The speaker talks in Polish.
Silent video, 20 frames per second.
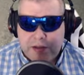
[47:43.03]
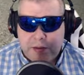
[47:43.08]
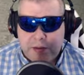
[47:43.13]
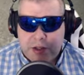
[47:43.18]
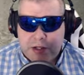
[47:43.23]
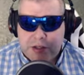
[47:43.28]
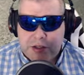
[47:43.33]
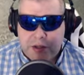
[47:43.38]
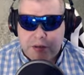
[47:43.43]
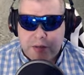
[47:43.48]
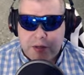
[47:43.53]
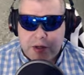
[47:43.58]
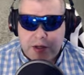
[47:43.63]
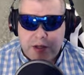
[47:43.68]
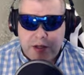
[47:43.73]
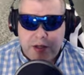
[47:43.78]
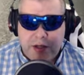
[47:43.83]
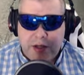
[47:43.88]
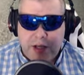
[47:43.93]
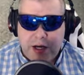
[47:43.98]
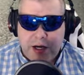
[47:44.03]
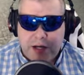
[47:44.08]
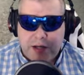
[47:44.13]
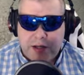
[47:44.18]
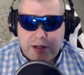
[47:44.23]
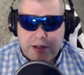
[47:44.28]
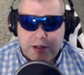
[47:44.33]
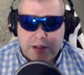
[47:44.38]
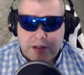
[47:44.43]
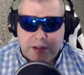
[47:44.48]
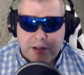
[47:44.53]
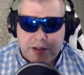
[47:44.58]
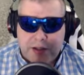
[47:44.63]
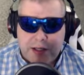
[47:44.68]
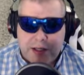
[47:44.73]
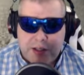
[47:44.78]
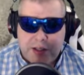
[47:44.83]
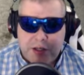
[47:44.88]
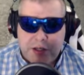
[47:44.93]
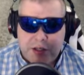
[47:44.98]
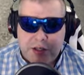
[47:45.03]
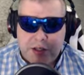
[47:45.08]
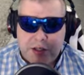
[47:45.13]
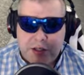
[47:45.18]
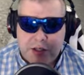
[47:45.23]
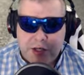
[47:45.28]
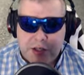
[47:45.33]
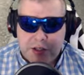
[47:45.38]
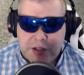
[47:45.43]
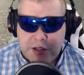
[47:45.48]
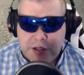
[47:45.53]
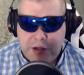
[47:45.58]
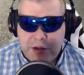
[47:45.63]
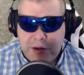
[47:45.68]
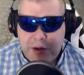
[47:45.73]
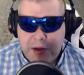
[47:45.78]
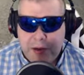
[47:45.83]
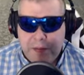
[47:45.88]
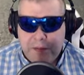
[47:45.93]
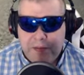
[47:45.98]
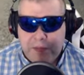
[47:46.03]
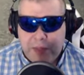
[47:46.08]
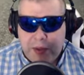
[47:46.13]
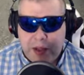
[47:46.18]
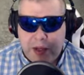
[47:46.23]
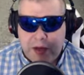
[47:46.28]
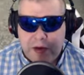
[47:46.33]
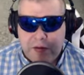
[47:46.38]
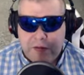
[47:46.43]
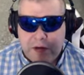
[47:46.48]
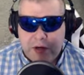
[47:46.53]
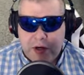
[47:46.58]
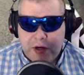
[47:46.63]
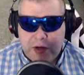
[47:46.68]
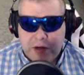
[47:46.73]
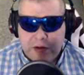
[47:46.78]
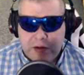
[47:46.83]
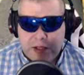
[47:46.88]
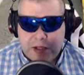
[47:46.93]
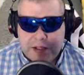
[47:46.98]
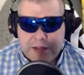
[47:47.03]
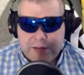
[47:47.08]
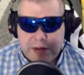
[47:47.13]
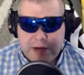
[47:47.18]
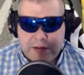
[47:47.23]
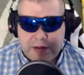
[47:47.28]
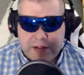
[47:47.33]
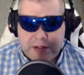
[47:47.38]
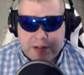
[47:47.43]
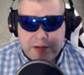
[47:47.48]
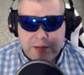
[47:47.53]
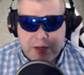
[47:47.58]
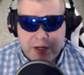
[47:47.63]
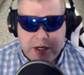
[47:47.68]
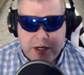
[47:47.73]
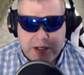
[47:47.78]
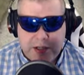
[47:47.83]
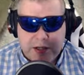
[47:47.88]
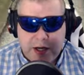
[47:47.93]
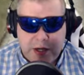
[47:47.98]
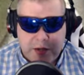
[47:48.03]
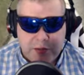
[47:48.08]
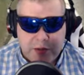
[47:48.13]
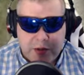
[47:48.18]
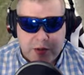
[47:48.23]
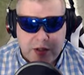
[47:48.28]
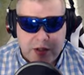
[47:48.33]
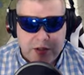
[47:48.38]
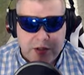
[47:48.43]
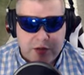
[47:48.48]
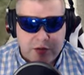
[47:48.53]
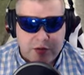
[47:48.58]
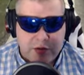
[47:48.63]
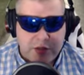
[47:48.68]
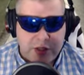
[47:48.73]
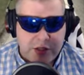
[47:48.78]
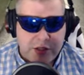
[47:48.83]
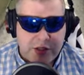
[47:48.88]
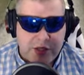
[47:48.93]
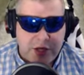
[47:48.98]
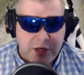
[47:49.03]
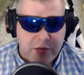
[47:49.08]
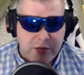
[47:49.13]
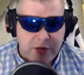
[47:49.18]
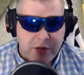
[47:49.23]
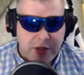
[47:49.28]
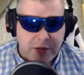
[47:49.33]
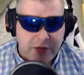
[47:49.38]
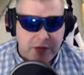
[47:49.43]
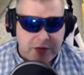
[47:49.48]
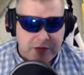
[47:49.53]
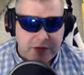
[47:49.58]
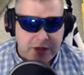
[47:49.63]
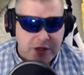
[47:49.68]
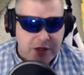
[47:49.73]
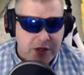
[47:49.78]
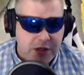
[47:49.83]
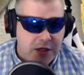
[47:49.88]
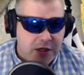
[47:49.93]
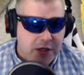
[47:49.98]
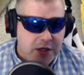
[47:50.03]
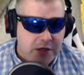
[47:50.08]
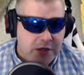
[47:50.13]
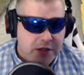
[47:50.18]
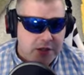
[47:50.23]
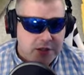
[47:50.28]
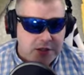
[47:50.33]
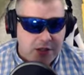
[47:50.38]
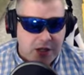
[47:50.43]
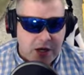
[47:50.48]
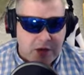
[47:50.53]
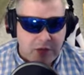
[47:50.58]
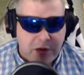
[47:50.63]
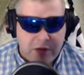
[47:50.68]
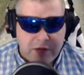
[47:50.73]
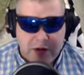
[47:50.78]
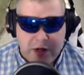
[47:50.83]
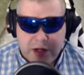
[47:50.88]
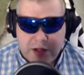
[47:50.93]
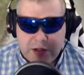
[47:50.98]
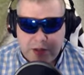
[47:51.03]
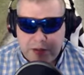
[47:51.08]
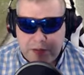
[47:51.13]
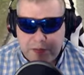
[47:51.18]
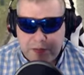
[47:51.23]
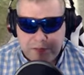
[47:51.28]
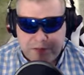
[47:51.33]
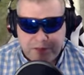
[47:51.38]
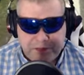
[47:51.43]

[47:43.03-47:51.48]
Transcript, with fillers: zobaczymy, jak na dzień dzisiejszy E, wygląda sprawa z tymi radkami. No tutaj trzeba Zwolnij. było naprawdę Jedziesz powyżej schamować. dozwolonej